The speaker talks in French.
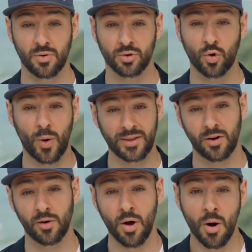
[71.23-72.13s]
en trois
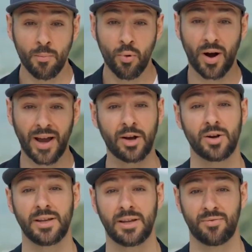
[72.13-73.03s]
temps pour
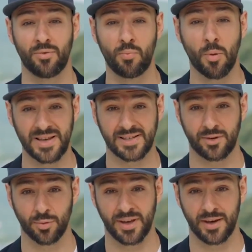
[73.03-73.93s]
récolter des fonds pour
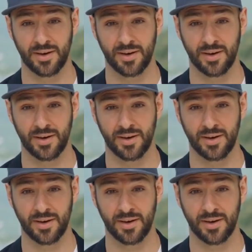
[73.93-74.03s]
basket au pied.